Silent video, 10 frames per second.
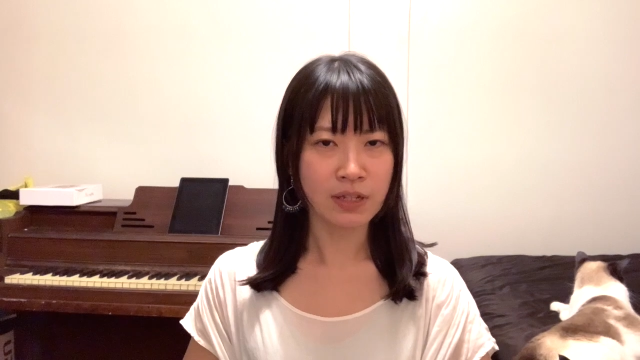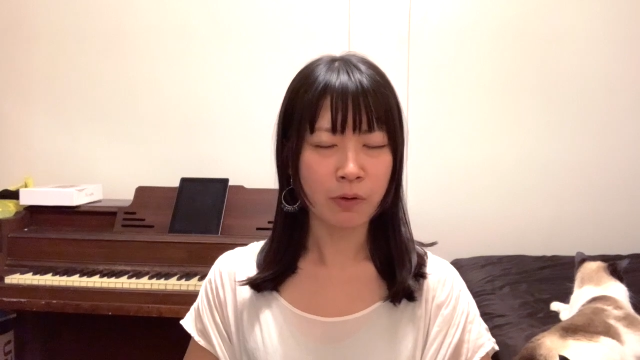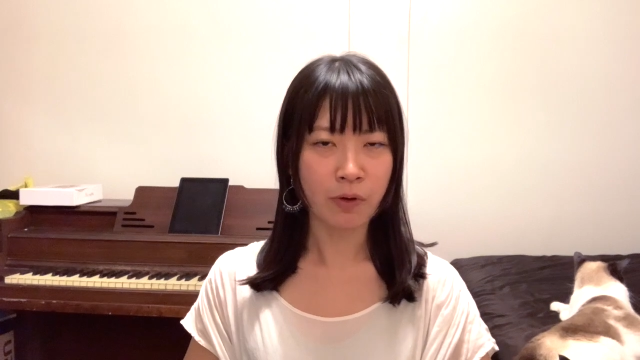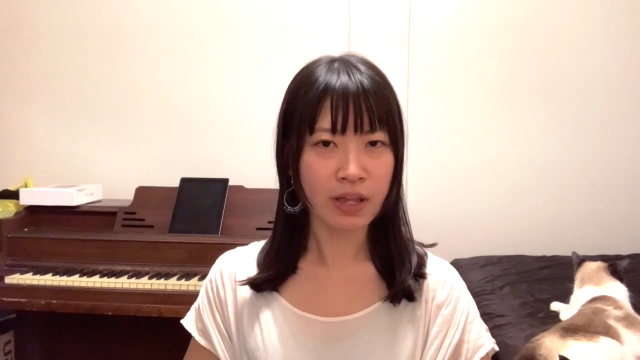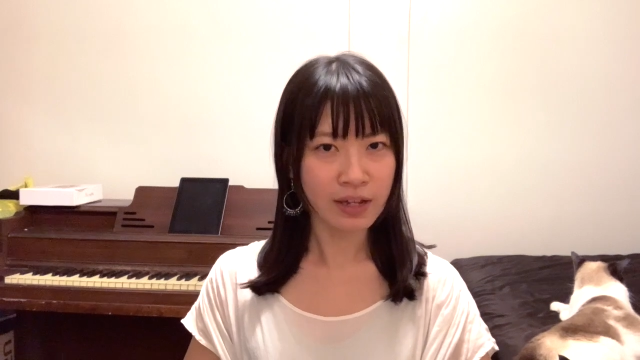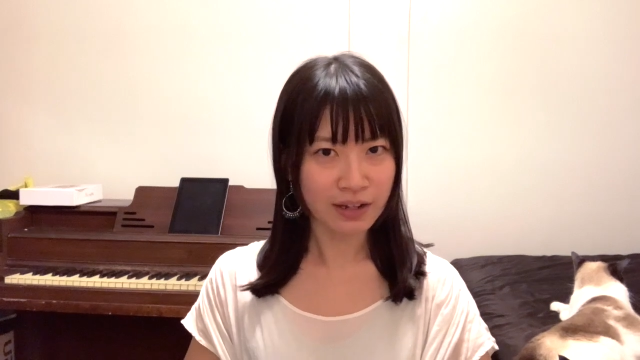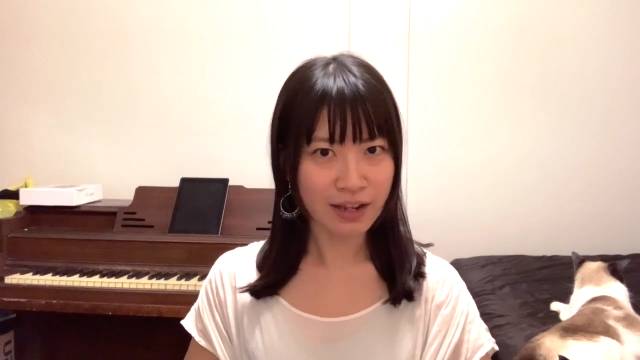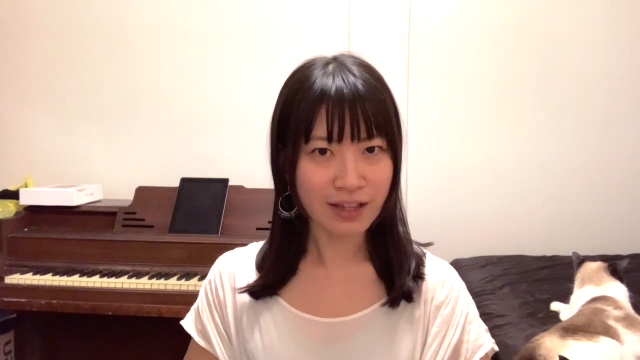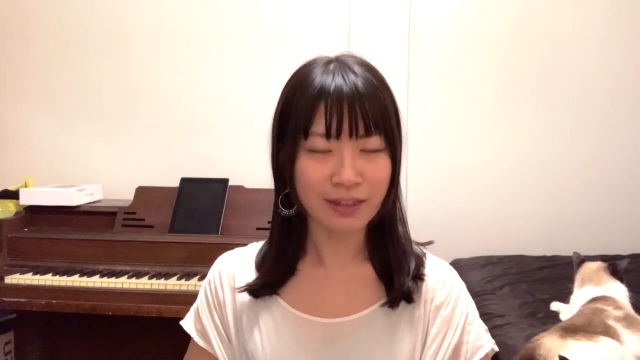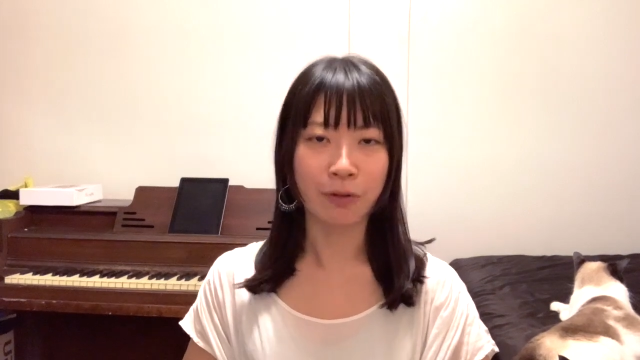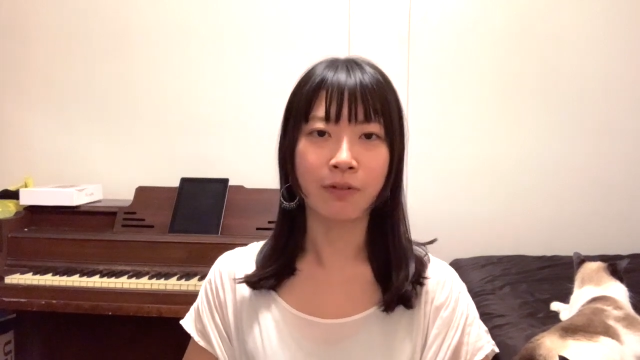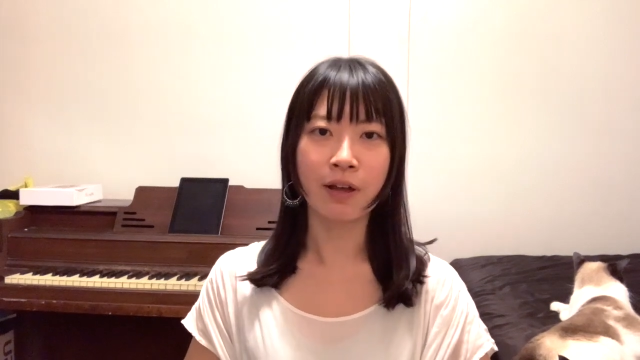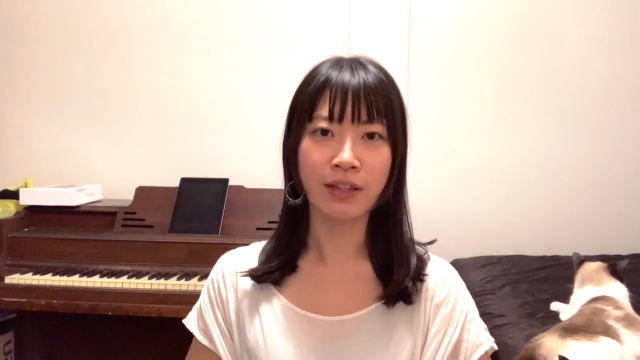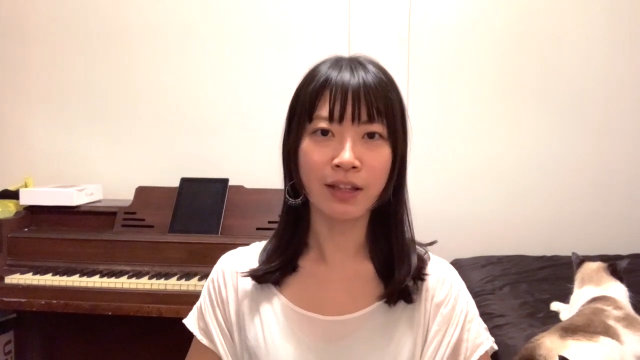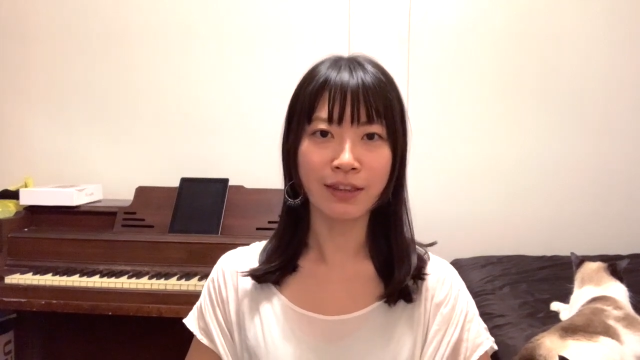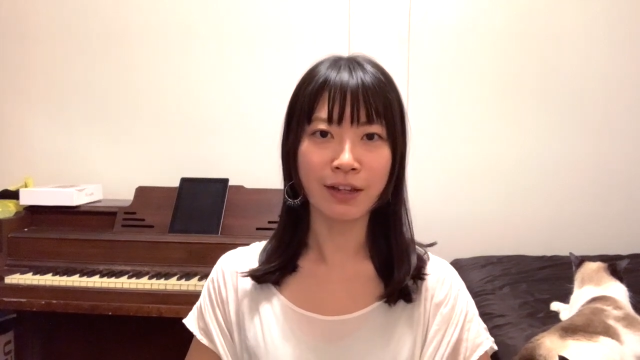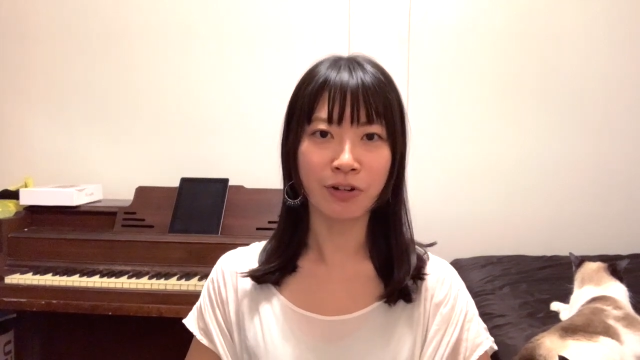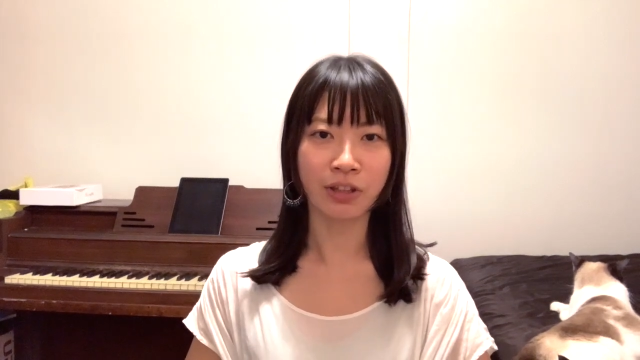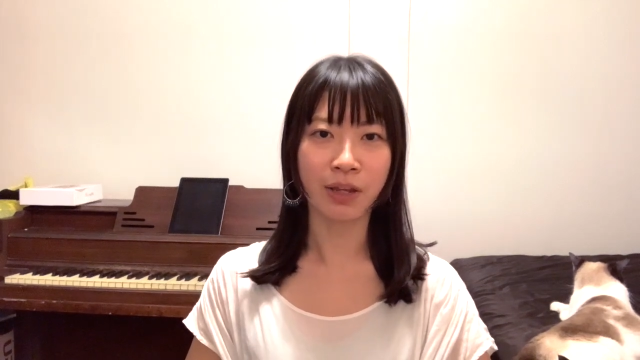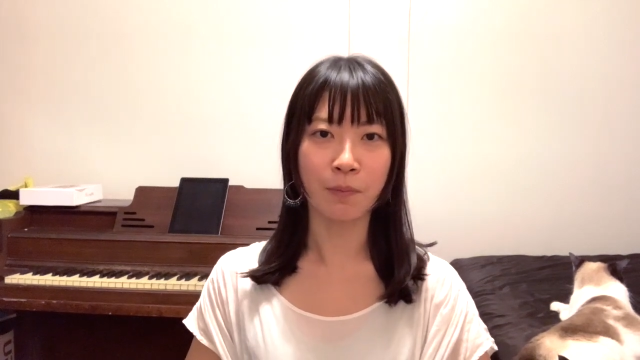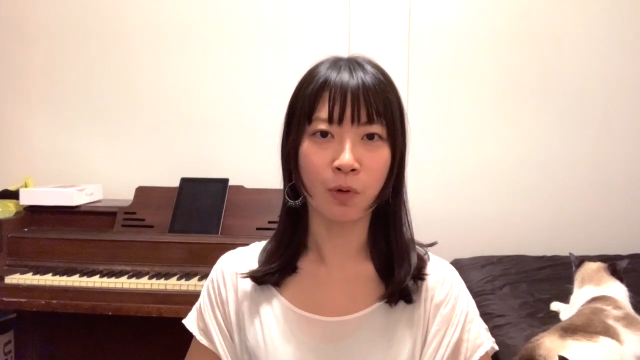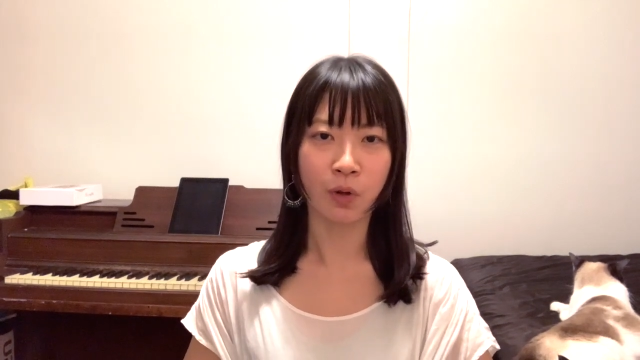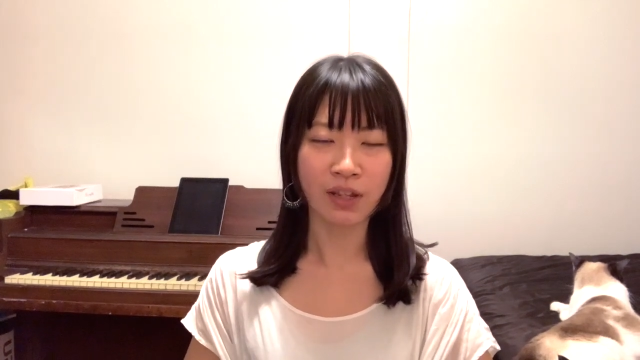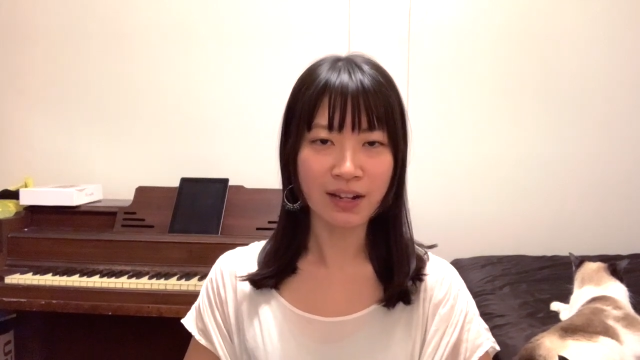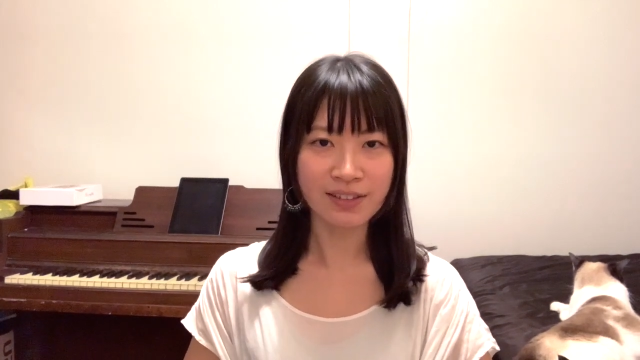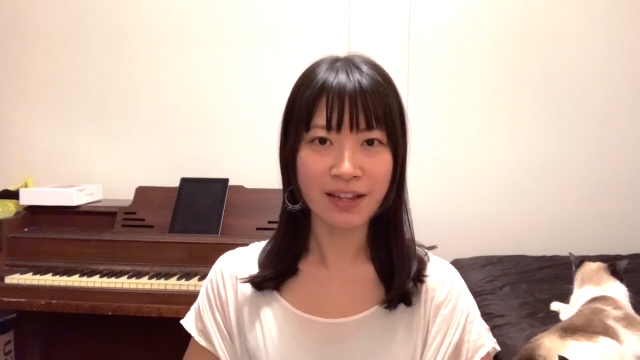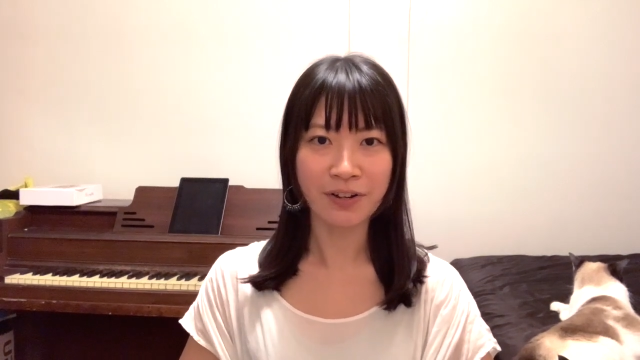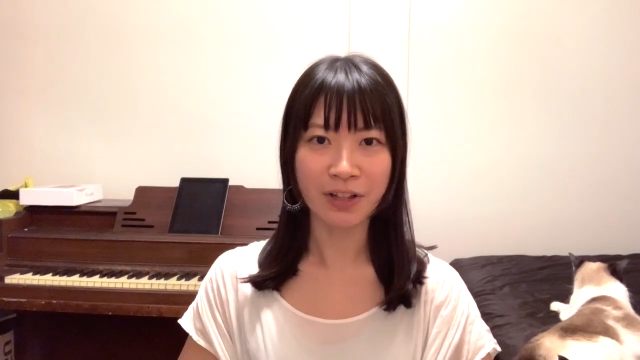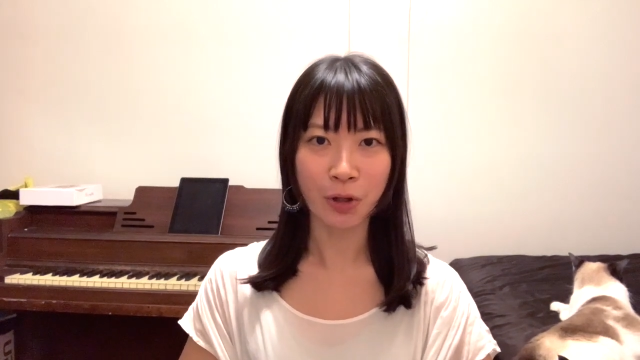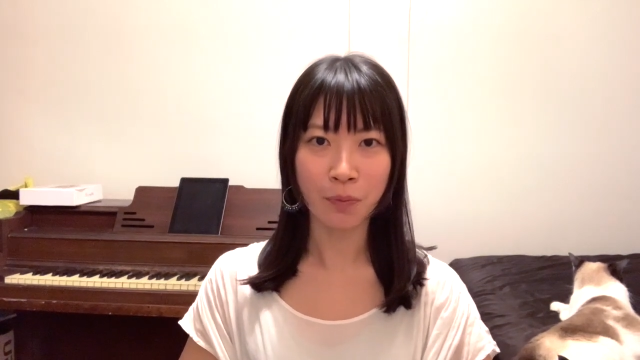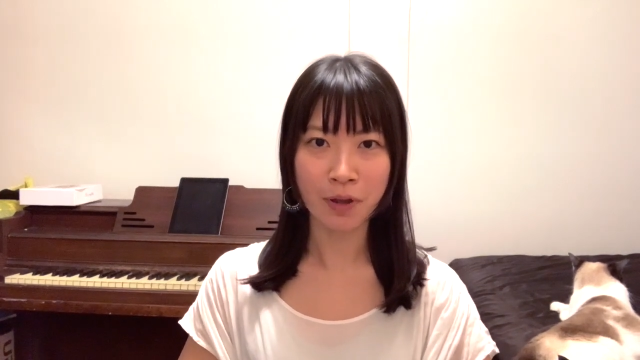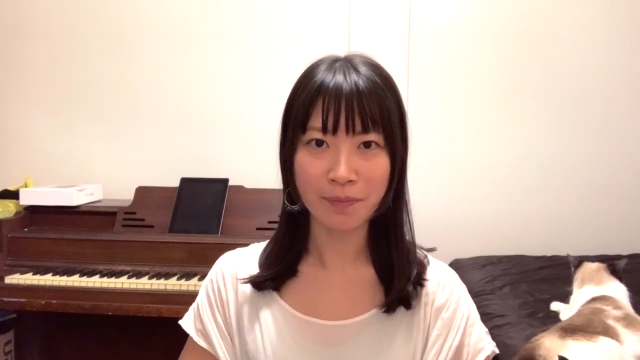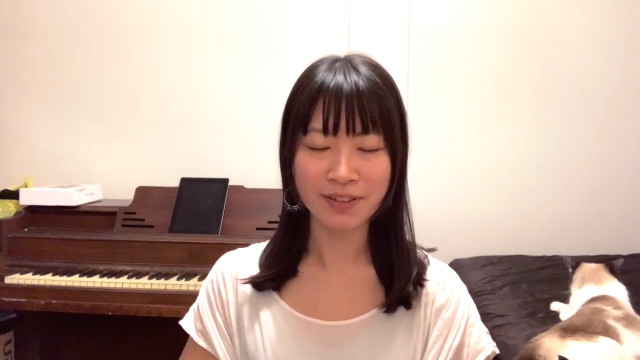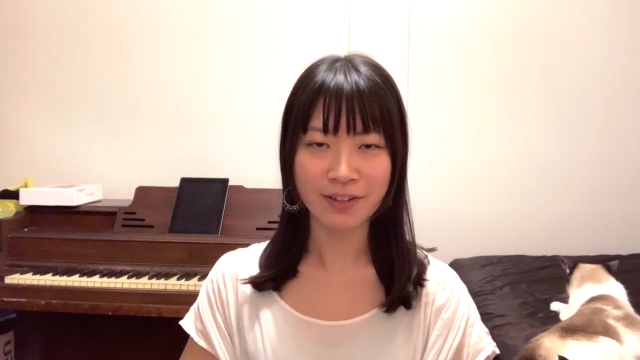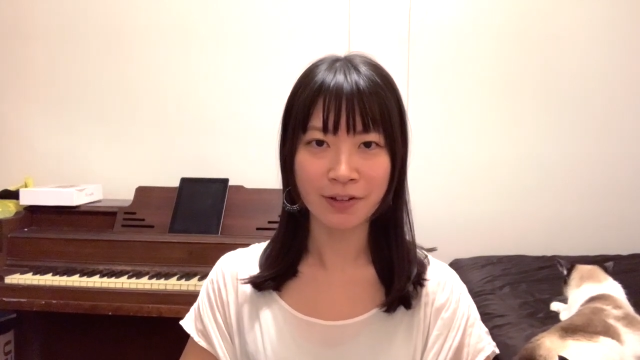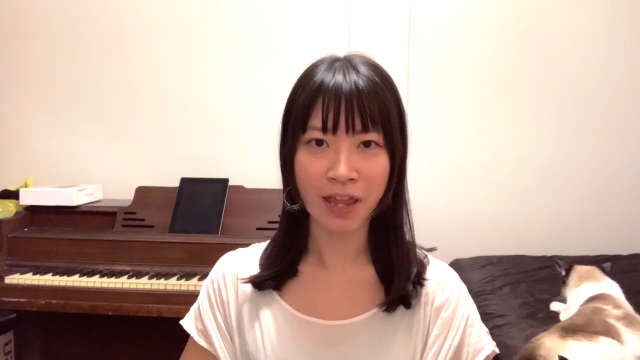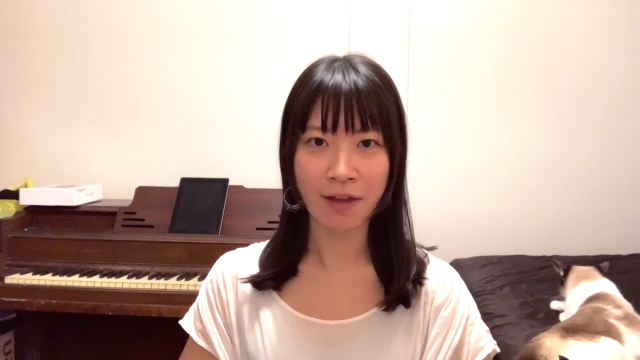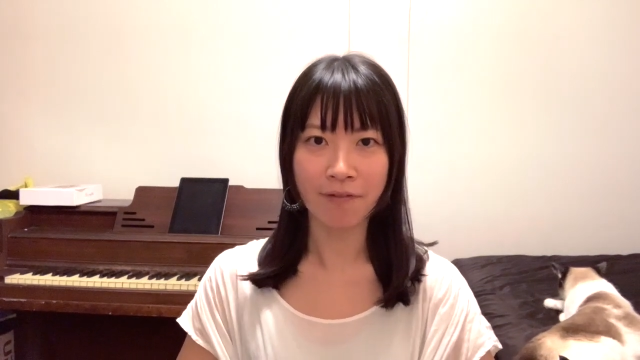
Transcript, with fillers: した方がいいかなって不安になってる方もいらっしゃるかと思いますので、